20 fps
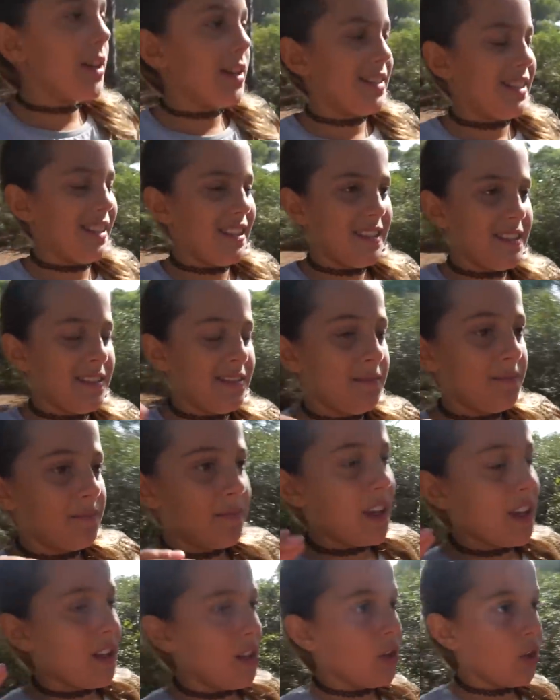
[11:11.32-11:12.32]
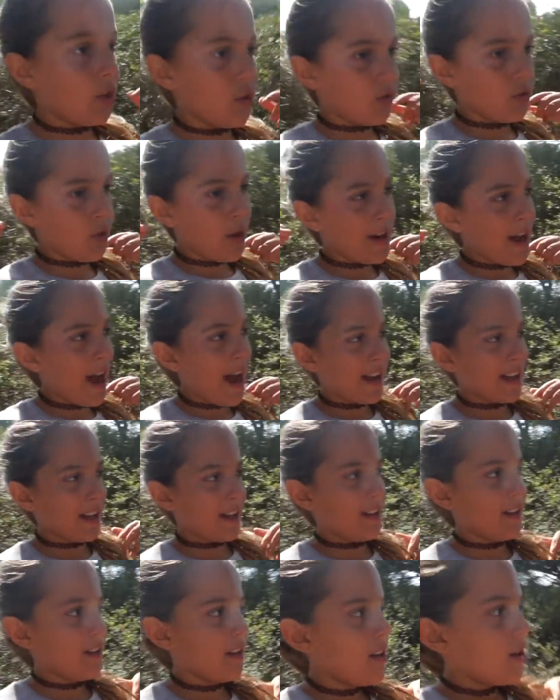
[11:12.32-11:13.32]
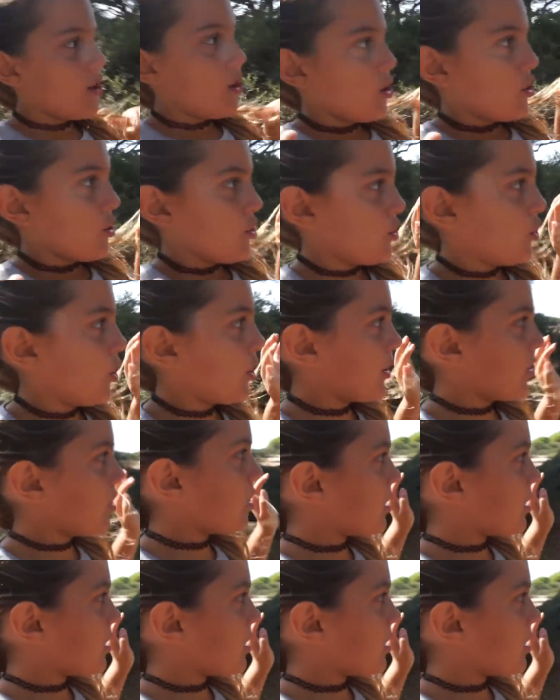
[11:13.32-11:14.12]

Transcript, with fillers: que si lo suenas ahí yo creo